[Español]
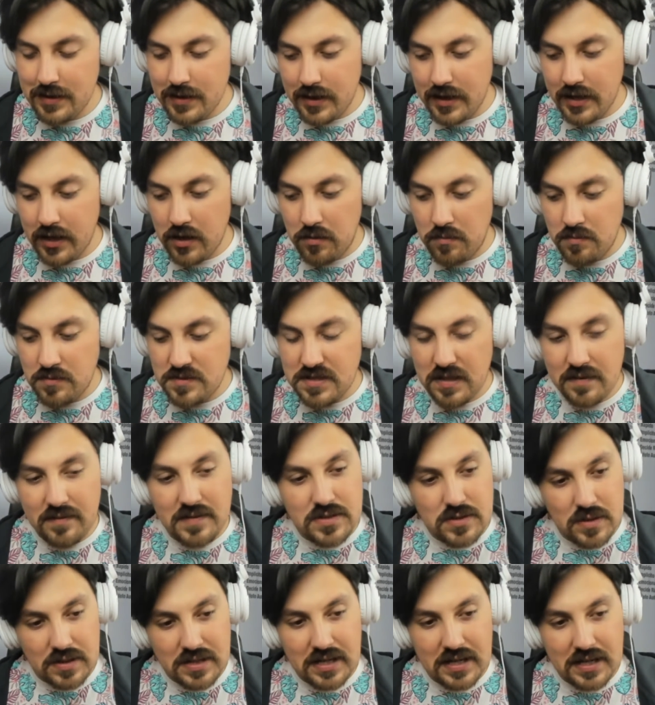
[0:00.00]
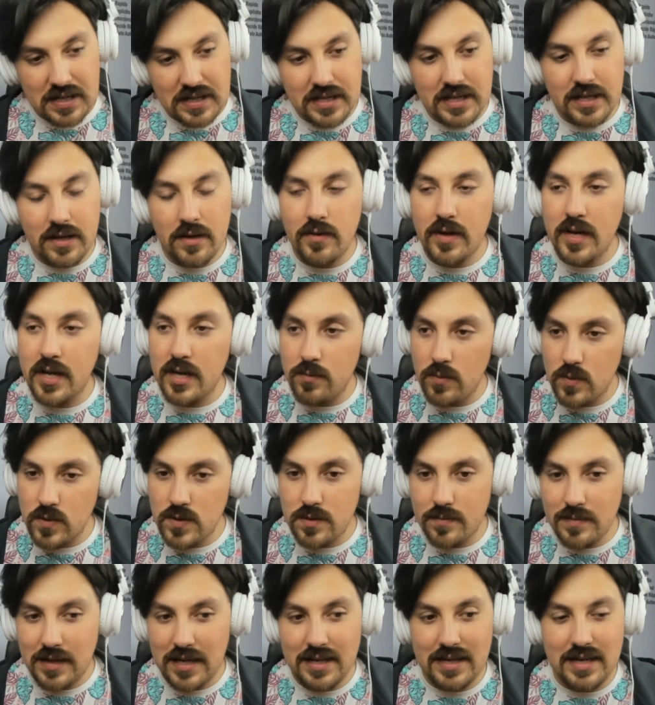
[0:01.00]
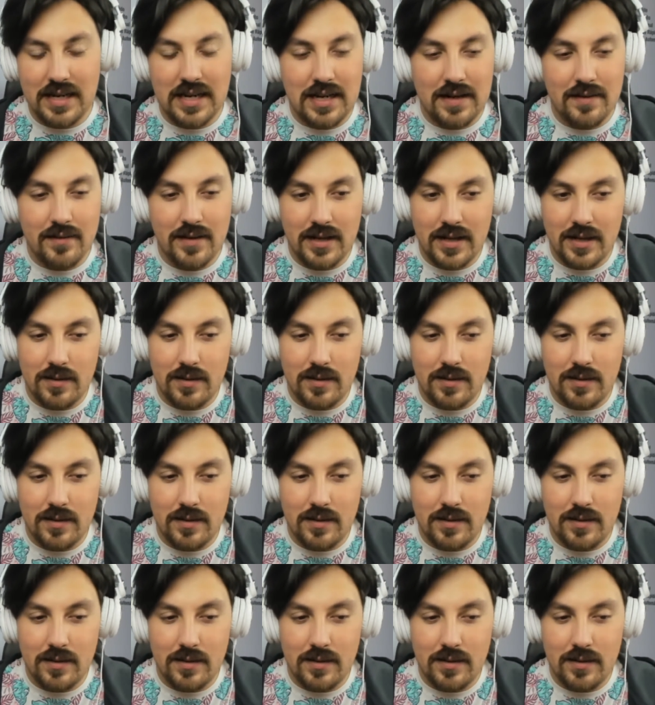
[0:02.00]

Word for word: Era como un servicio alternativo que era mucho más agradable,